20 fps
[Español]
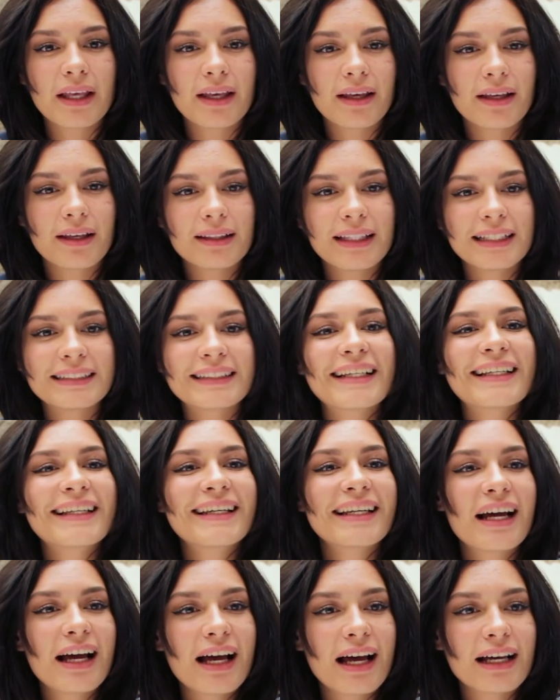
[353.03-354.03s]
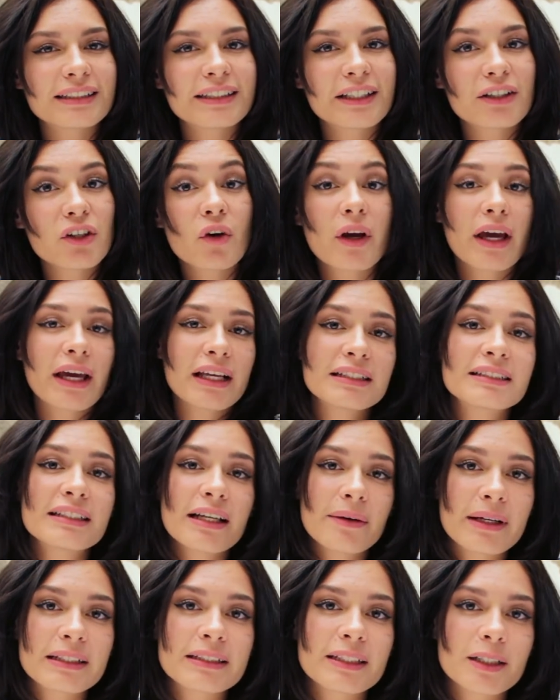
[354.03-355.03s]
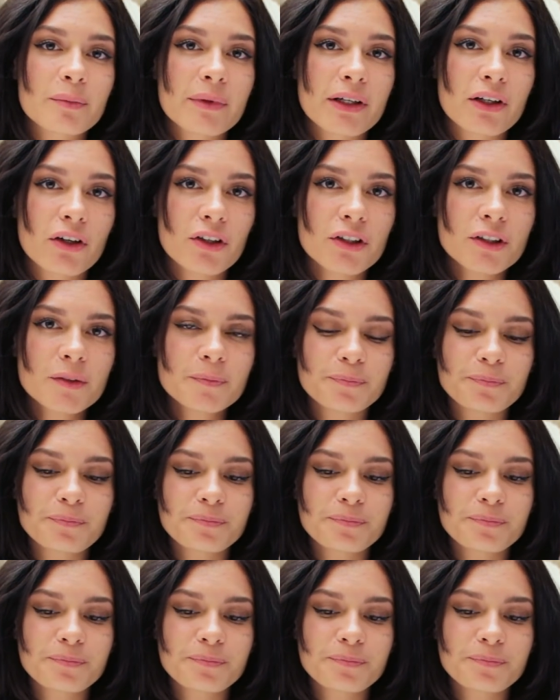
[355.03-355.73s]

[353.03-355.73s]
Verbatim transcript: eh, de salir a hacer lo que él sabe hacer mejor.